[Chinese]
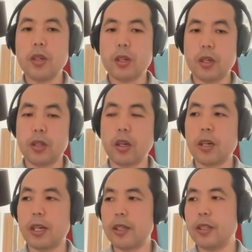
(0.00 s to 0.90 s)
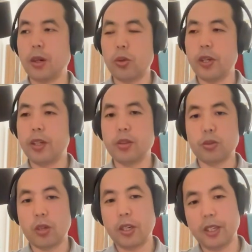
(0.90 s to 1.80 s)
呃，当然也会
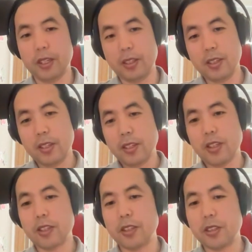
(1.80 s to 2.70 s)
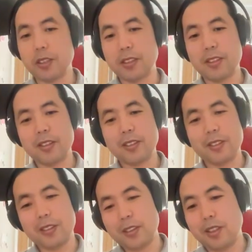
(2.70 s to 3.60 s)
说，哎，这是
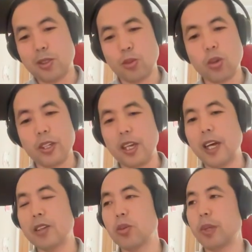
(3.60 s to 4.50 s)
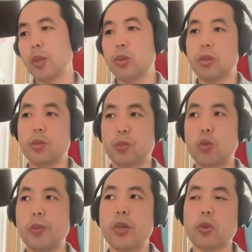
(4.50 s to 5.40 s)
多少年来都没有
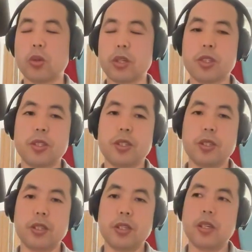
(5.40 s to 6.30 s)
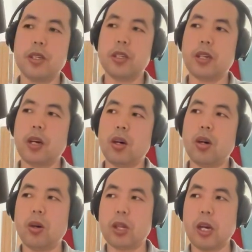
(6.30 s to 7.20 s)
都没有过的事情。然
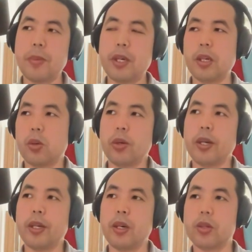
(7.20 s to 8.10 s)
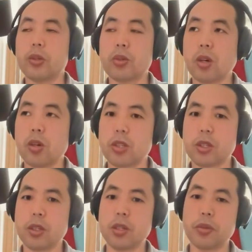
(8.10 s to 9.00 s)
后他们也会要求超
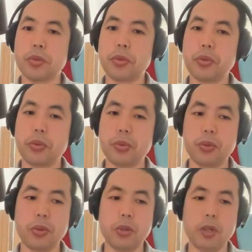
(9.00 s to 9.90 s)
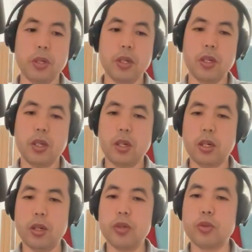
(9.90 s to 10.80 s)
市去，
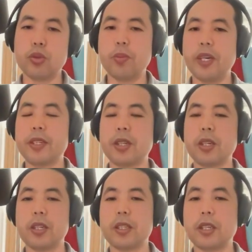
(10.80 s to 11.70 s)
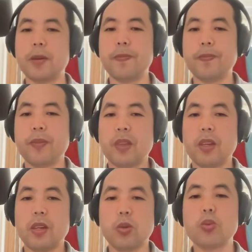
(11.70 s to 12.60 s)
呃，准备这样的一些
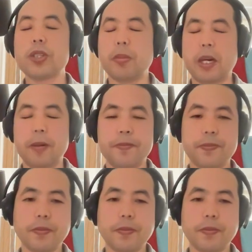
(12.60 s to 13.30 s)
东西吧。